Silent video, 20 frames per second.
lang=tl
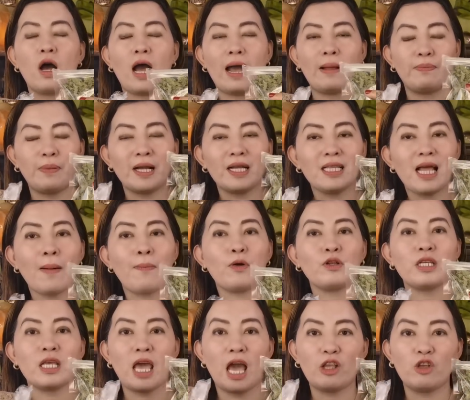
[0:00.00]
At
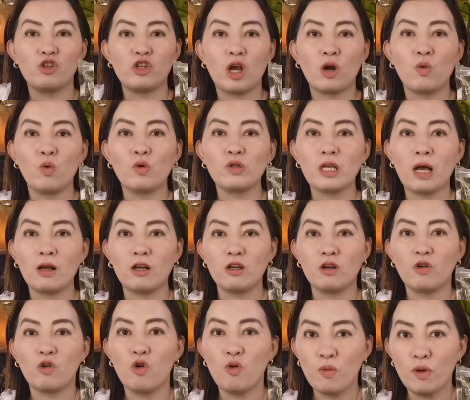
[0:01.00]
pagkatapos, hayaan nyo siyang kusang
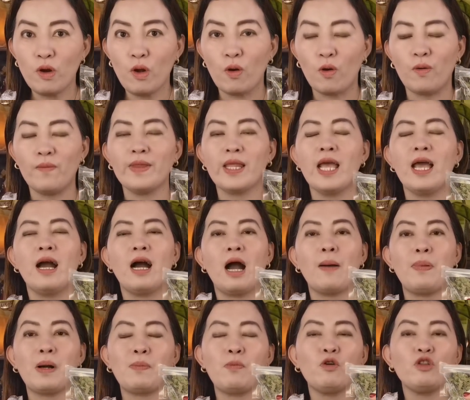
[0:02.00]
kumulo.
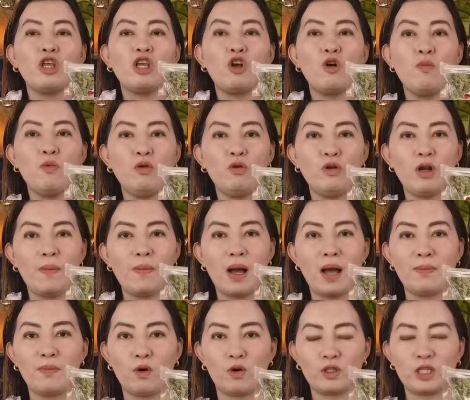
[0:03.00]
Kapag po ito'y kumulo na
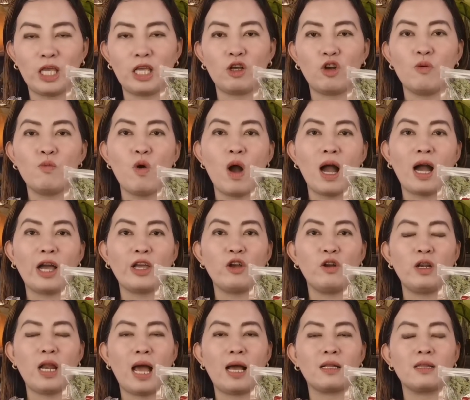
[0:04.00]
mga bossing, kumuha
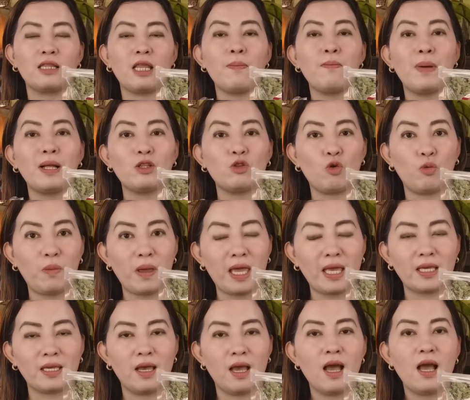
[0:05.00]
kayo ng timbang
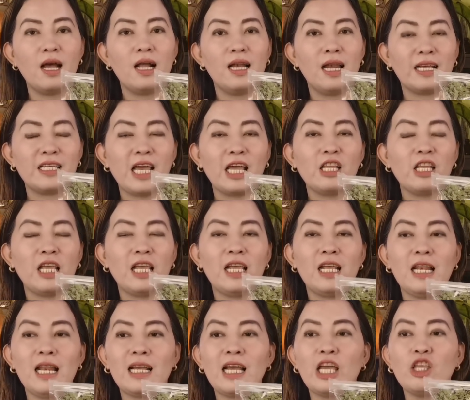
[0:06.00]
tubig. Lagyan,
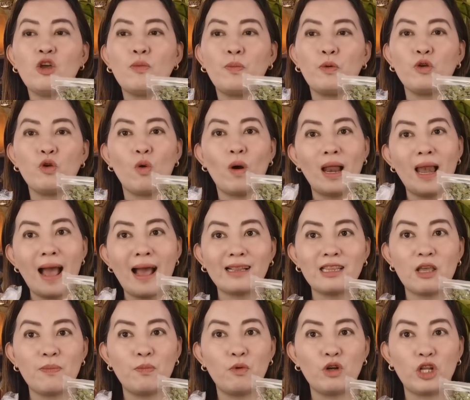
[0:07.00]
ilagay nyo po yung
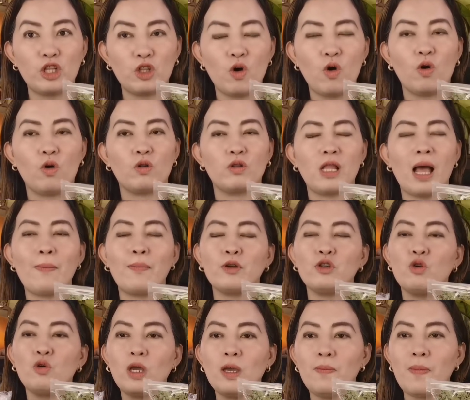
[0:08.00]
kalahati po nito.
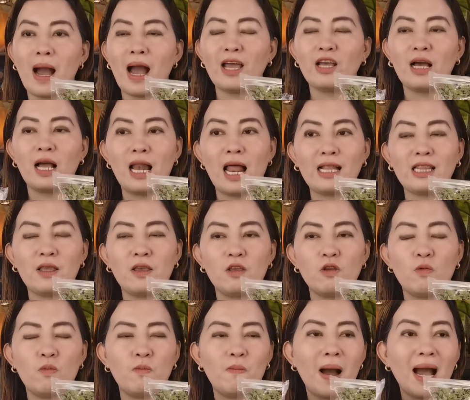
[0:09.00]
Tapos yung iba, kalahati
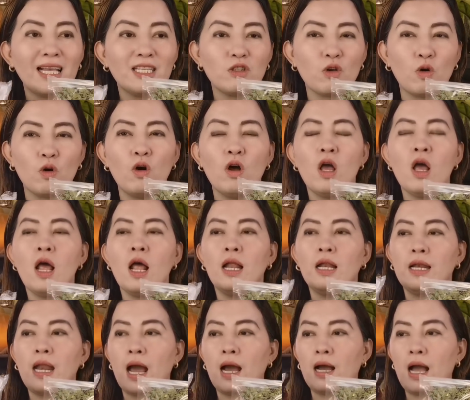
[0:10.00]
yung baso,
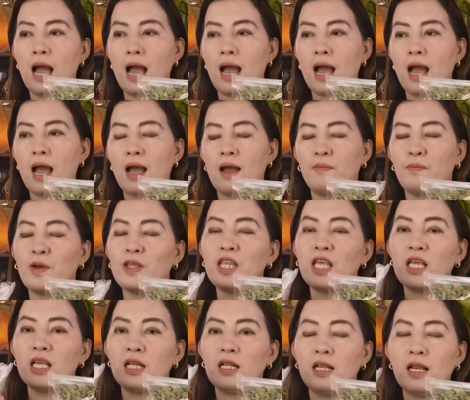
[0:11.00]
ng, uh,
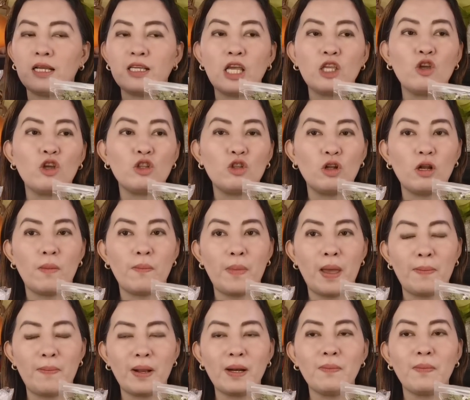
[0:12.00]
pwedeng lagyan nyo ito ng
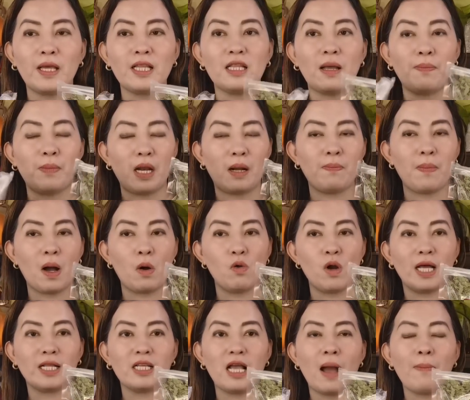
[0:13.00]
peppermint na
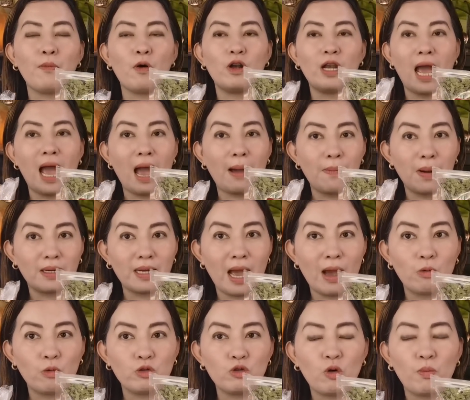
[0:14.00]
pinagpakulaan nga po na habang
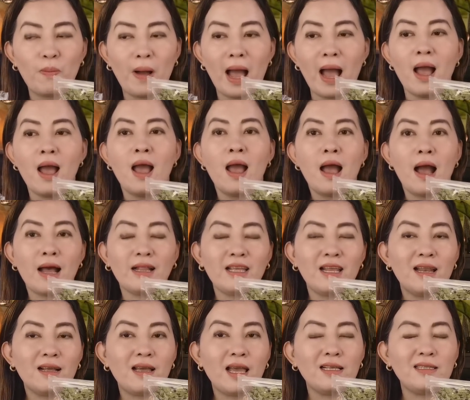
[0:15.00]
nausok pa
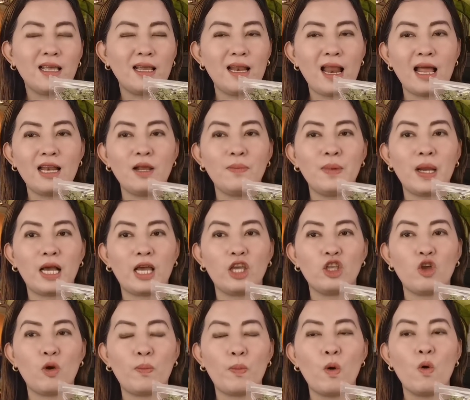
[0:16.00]
at ilagay sa ilalim ng
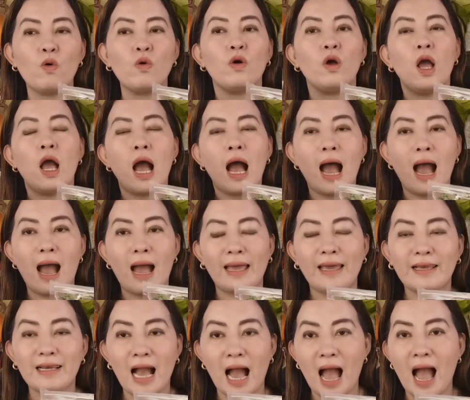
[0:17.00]
inyo pong uh,
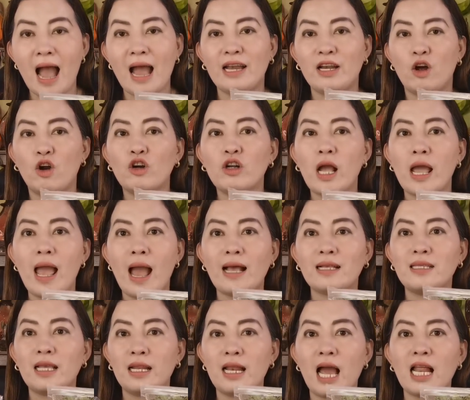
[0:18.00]
higaan or kaya
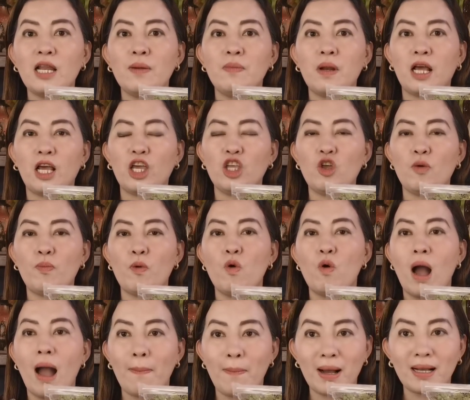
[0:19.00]
sa ilalim ng inyo
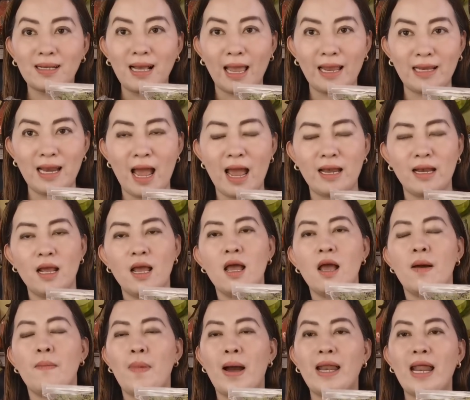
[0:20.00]
pong hapagkainan.
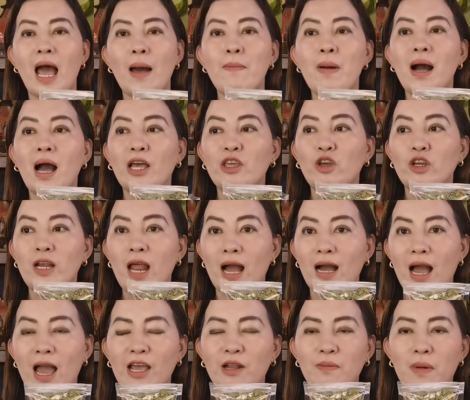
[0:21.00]
Para habang kayo
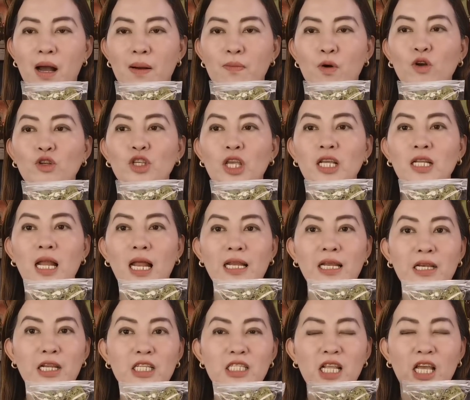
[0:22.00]
nakain mga bossing,
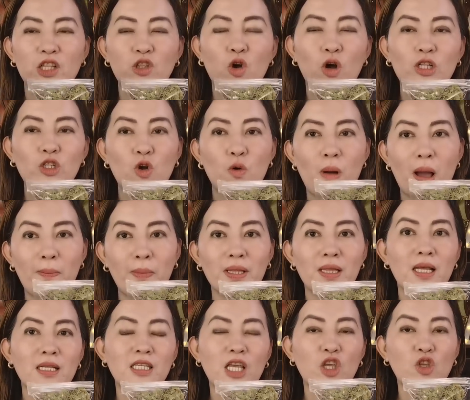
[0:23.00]
nalinis na ito at
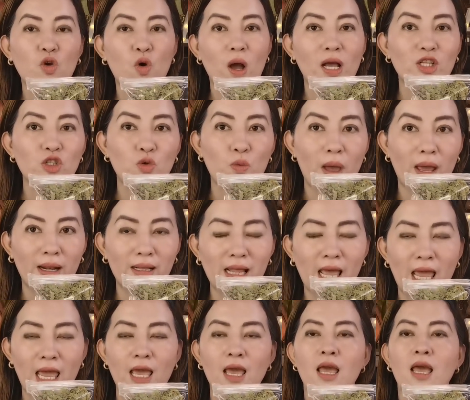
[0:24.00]
kumapit na sa inyo ang
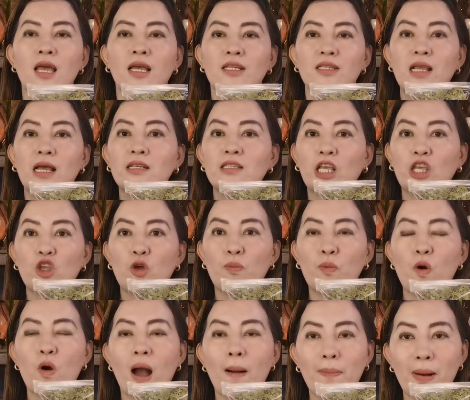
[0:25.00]
swerte. Diyan sa
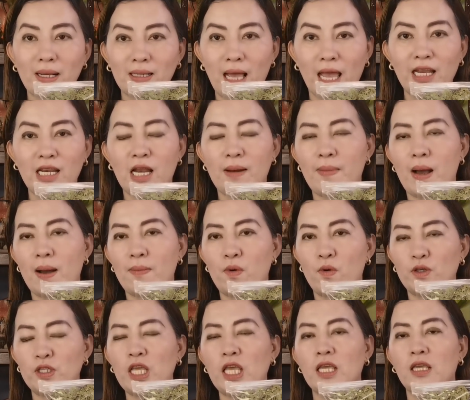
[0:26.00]
inyo pong hapagkainan mga
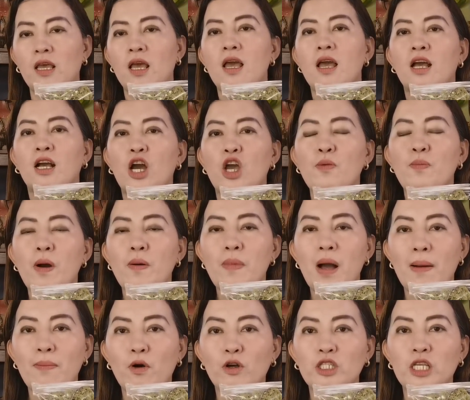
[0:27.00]
bossing. Ngayon po
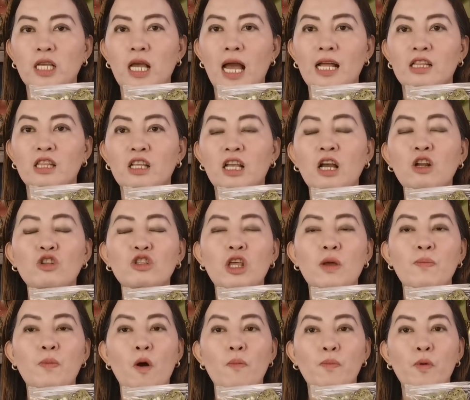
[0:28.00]
mga bossing, at ganoon
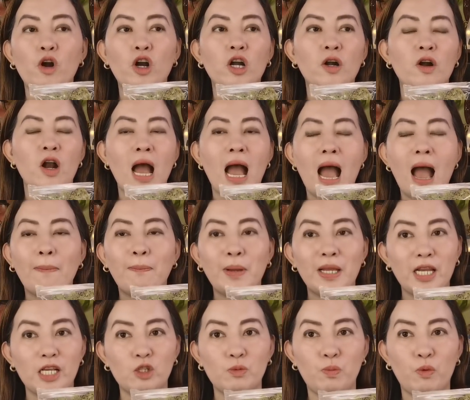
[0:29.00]
din po for
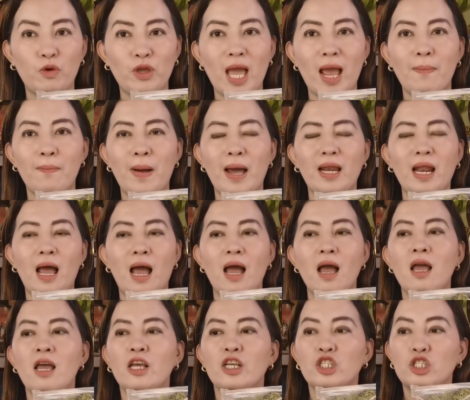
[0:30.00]
happiness po yan para
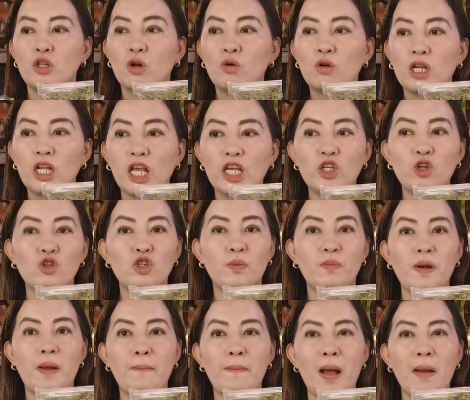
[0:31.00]
strong
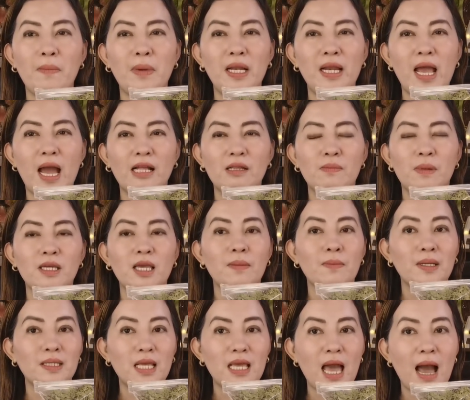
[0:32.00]
relationship ng family at
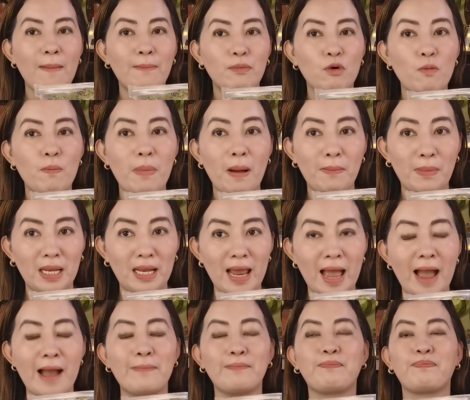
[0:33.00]
maging masaya ang buong
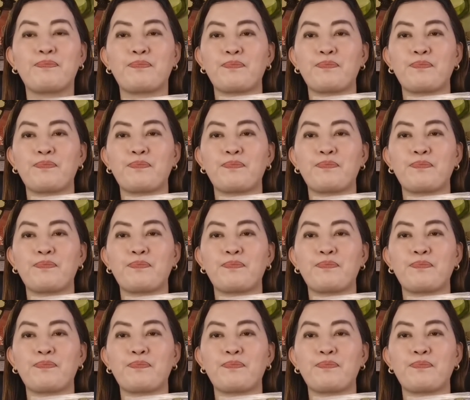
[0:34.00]
pamilya.